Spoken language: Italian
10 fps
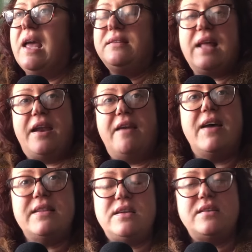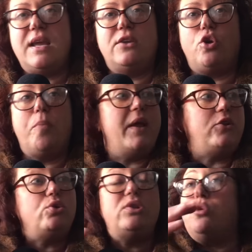andare avanti e indietro per
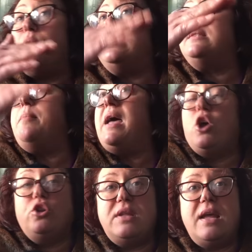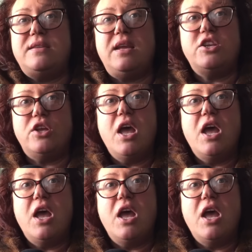tutta questa madonna di,